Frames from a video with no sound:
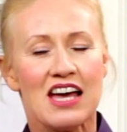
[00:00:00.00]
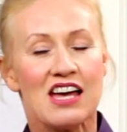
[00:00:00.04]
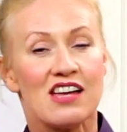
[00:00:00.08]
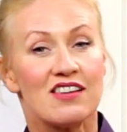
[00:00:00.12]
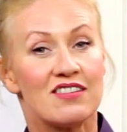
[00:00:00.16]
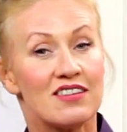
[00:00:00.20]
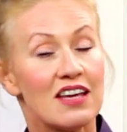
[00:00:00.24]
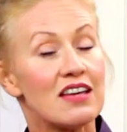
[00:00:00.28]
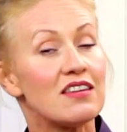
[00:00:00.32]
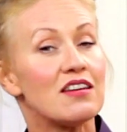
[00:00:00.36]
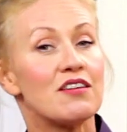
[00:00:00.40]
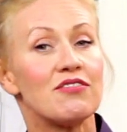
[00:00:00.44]

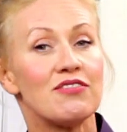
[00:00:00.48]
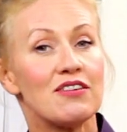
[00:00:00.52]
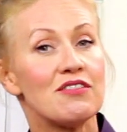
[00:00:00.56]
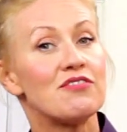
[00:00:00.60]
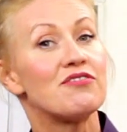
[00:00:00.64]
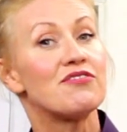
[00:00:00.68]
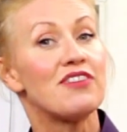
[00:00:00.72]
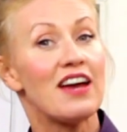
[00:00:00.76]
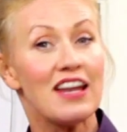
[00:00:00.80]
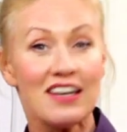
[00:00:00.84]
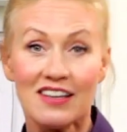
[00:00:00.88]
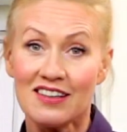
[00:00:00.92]
sehr, sehr viel
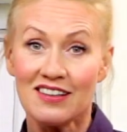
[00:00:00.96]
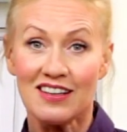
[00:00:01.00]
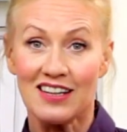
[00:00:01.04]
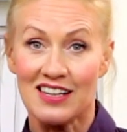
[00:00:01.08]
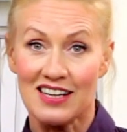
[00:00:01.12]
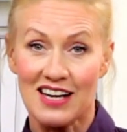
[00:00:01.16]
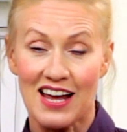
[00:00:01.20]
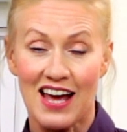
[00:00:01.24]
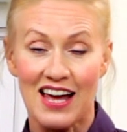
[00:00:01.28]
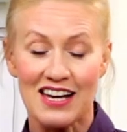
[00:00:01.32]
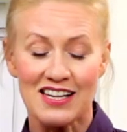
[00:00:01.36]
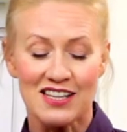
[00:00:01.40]
Fett
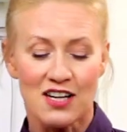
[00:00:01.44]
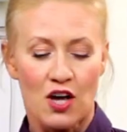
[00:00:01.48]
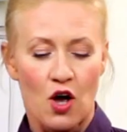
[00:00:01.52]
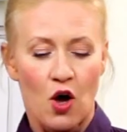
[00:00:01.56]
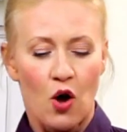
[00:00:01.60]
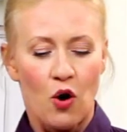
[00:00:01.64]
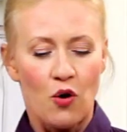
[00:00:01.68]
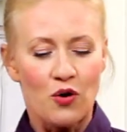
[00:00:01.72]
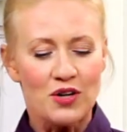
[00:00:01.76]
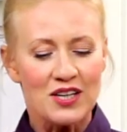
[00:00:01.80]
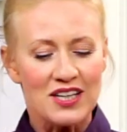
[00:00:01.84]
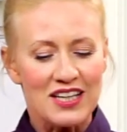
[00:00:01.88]
drin hat.
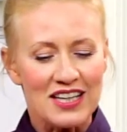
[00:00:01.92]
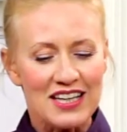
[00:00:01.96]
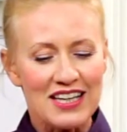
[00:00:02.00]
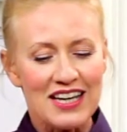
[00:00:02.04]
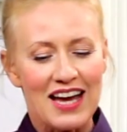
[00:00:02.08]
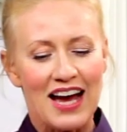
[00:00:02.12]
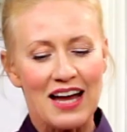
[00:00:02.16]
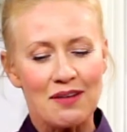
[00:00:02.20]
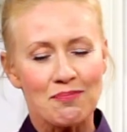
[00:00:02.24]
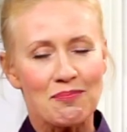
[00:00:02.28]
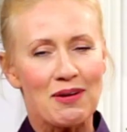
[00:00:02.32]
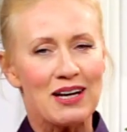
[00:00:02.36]
Und
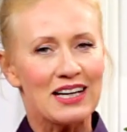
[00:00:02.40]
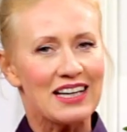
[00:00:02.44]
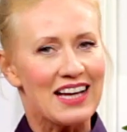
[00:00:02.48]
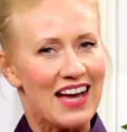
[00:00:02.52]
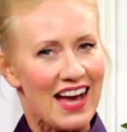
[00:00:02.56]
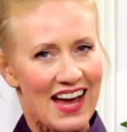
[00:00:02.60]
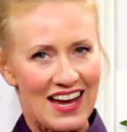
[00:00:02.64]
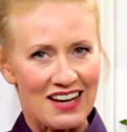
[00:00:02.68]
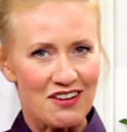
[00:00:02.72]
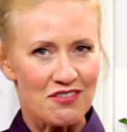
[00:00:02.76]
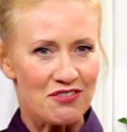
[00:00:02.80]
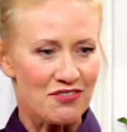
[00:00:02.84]
hier hat man
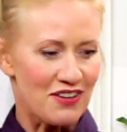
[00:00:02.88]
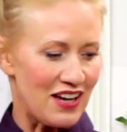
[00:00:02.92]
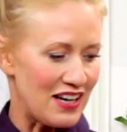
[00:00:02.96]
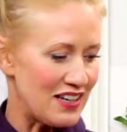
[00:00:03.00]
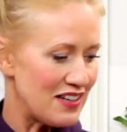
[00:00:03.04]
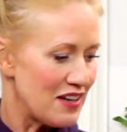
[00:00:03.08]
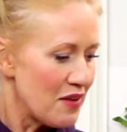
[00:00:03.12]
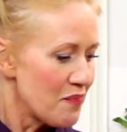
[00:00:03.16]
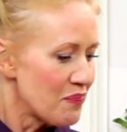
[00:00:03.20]
kein Fett.